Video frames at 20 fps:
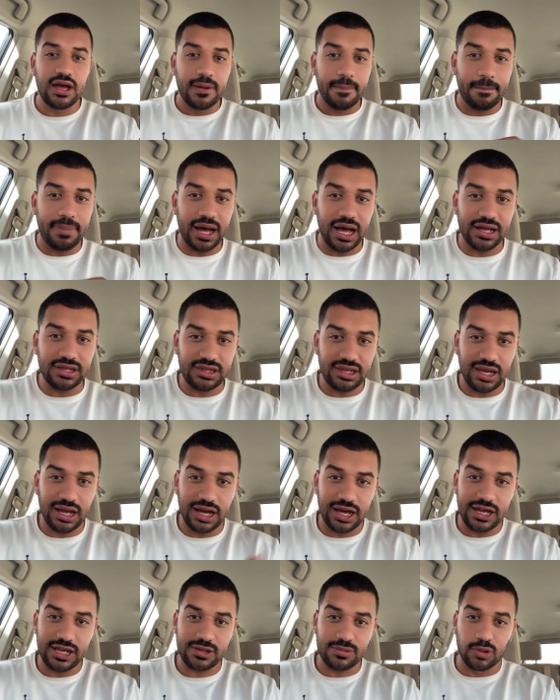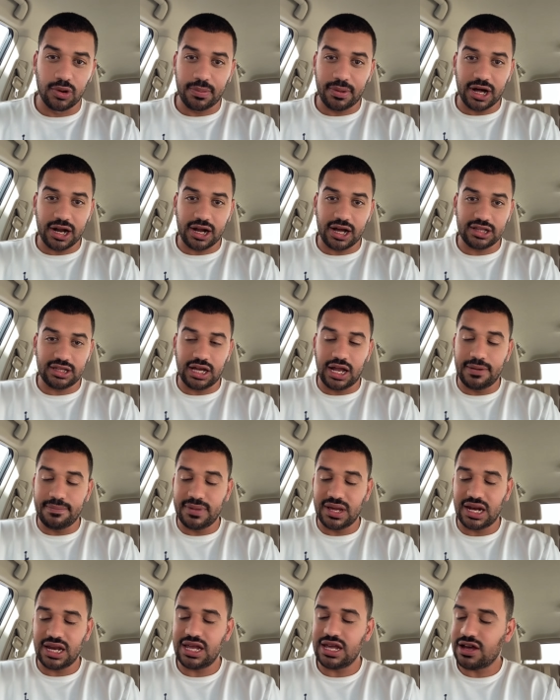بعد نهايه مباراه
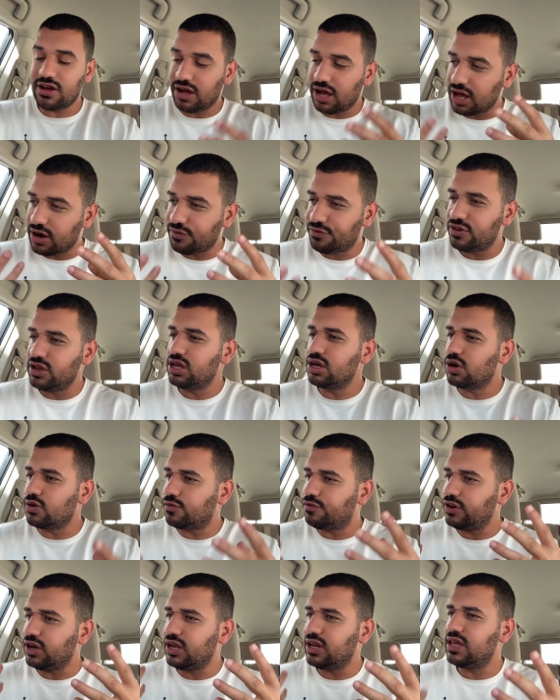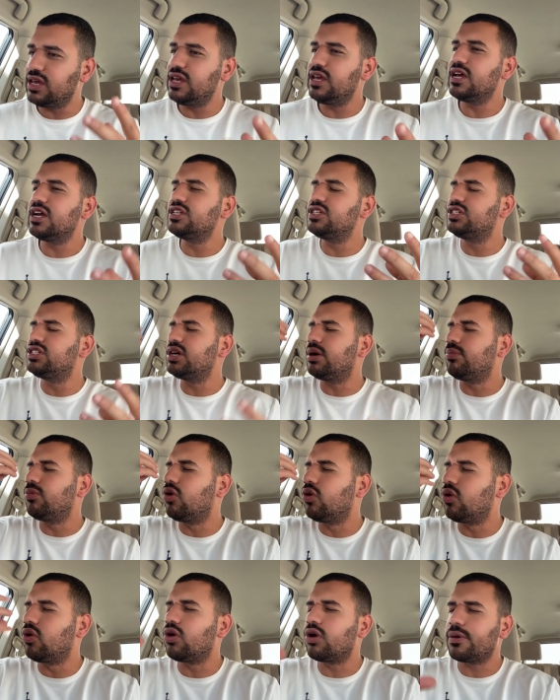الميريا حرفيا وفعليا
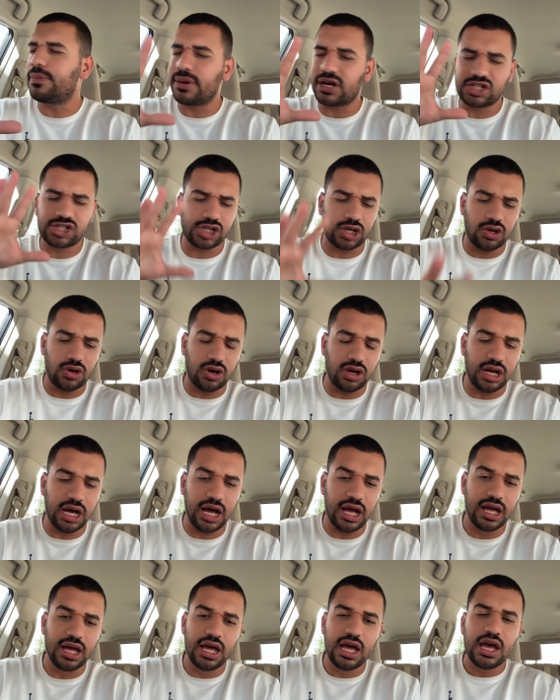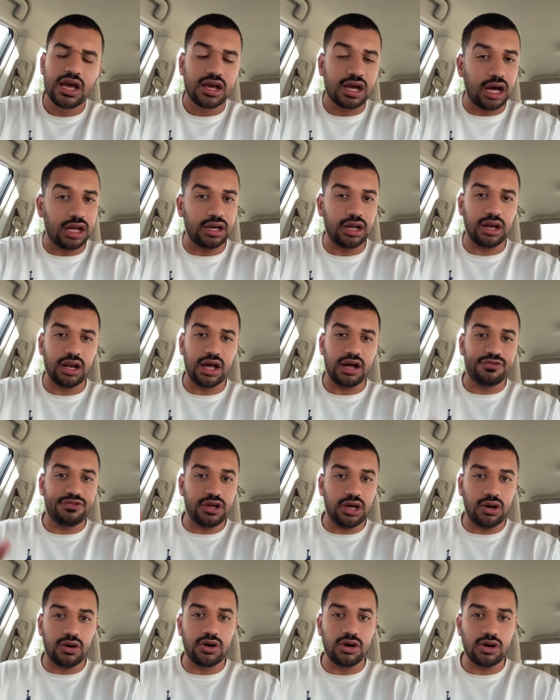جمهور برشلونه كان الله
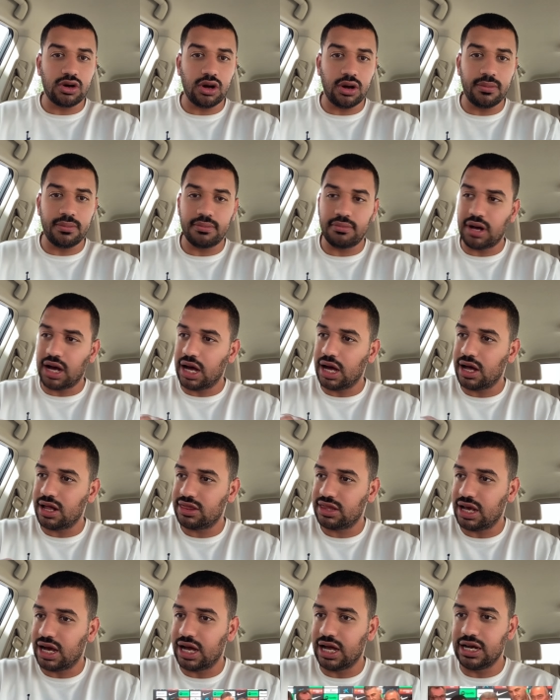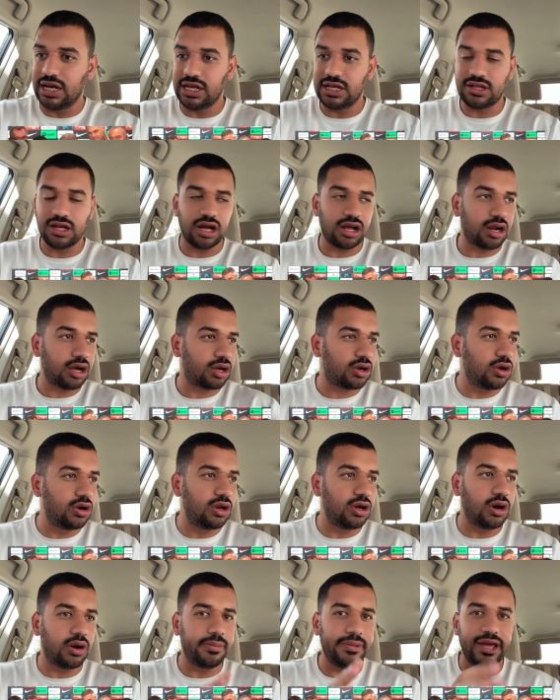في عونكم مع هذه الاداره كل
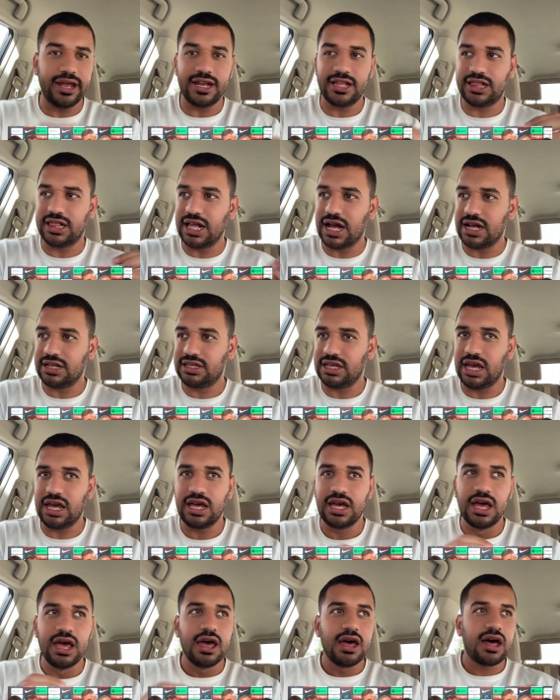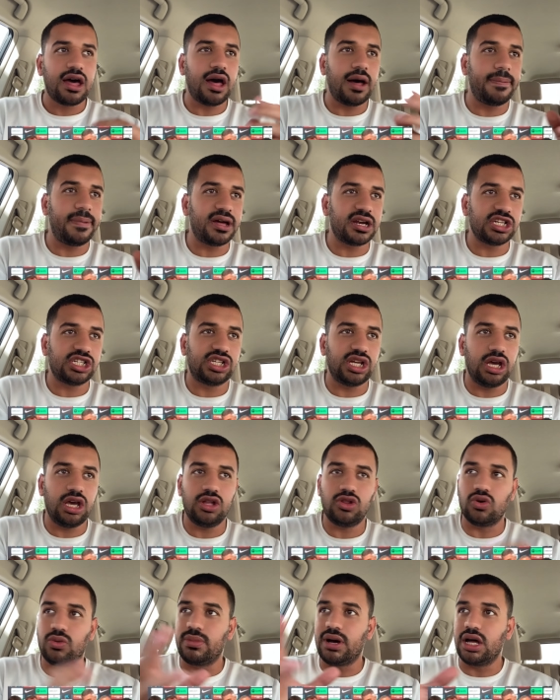يومين ثلاثه خبر
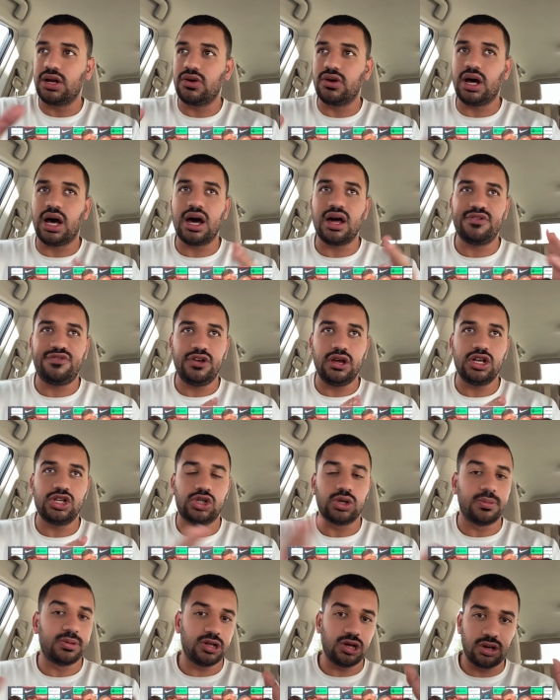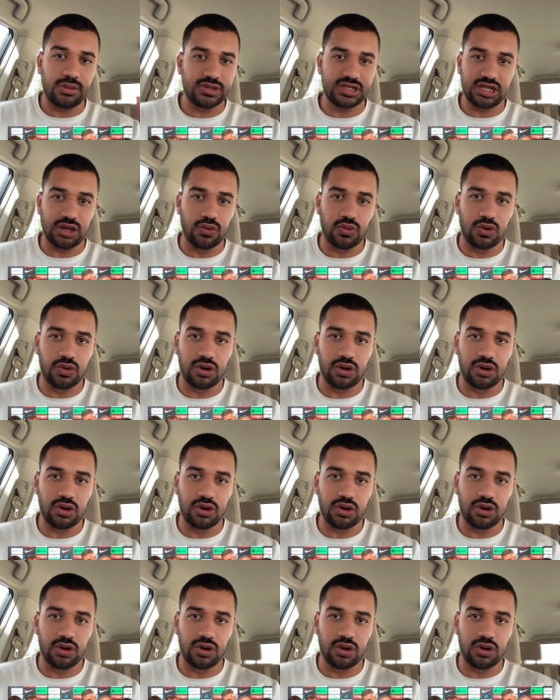جديد وما عارفين شو بدهم يسوون